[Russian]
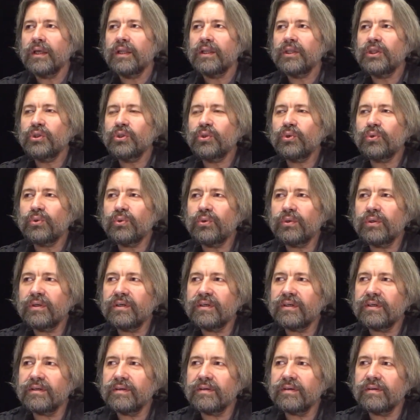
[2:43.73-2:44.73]

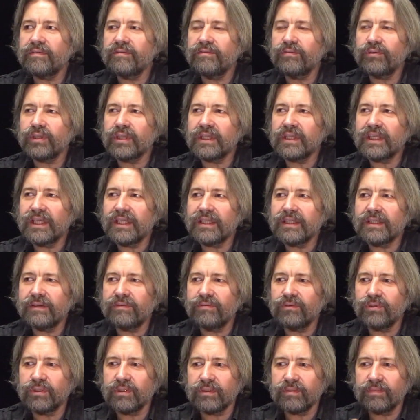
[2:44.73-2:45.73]
Но вот это
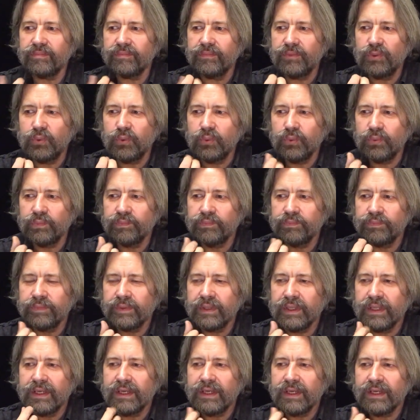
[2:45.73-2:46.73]
вот, ну,
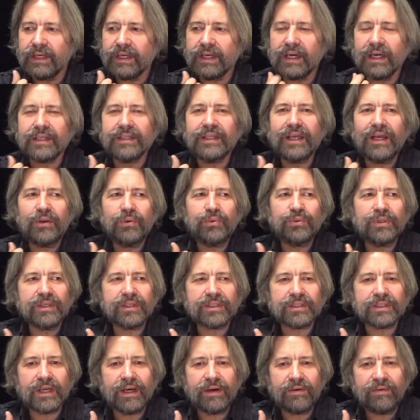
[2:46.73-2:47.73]
когда люди
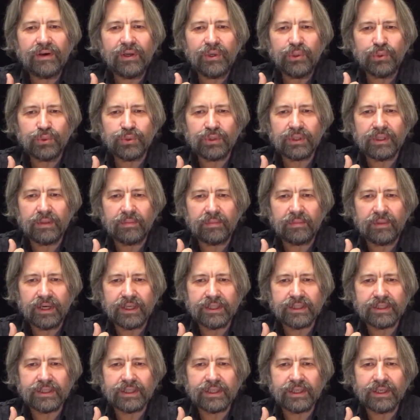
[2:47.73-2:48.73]
разговаривают на
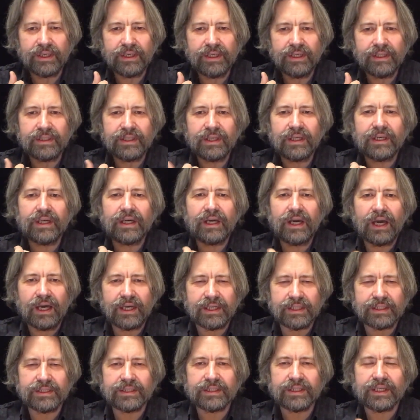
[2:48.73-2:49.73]
мате, это
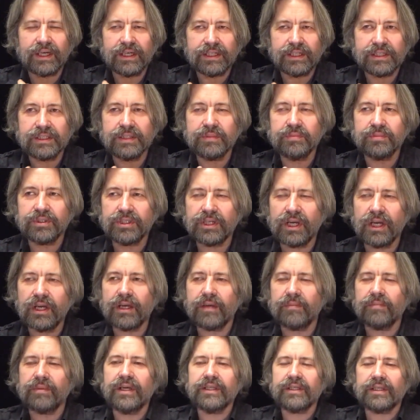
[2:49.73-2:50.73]
с каждым
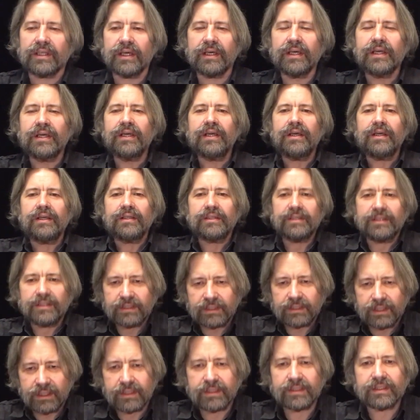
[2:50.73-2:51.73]
шагом это
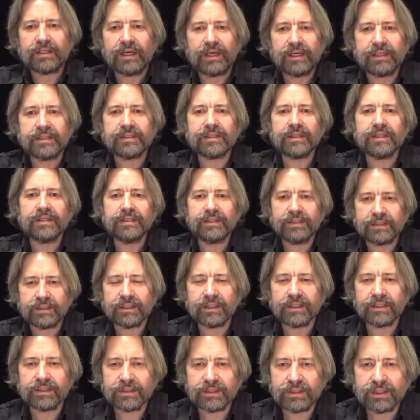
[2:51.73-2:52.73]
диссоциация,
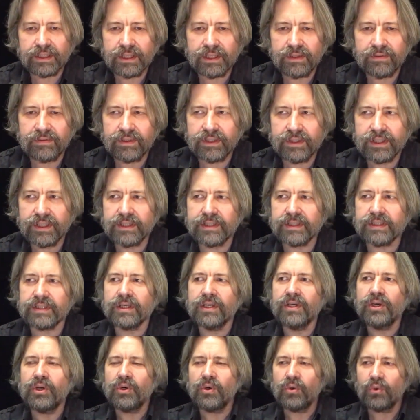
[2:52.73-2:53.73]
дистанцированность
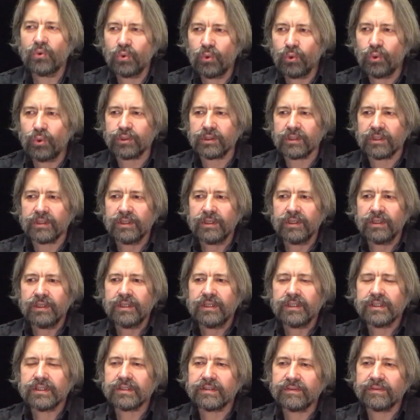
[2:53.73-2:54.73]
от
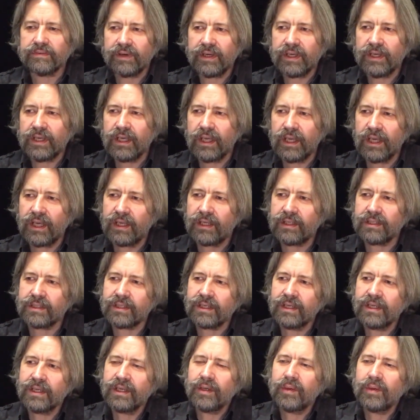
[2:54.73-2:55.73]
своей